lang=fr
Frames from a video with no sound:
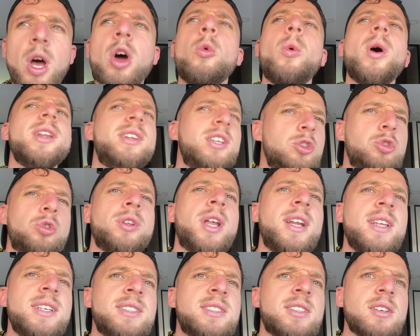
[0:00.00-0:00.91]
Ouais, t'es
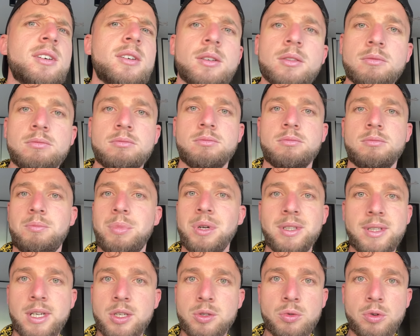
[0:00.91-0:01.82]
journaliste Plein
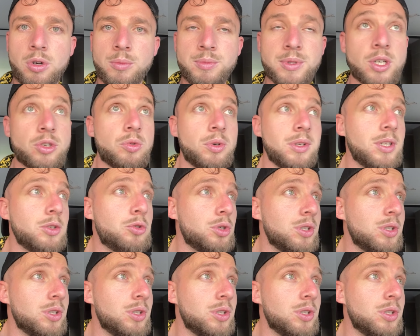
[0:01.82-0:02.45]
de questions comme ça, tu vois,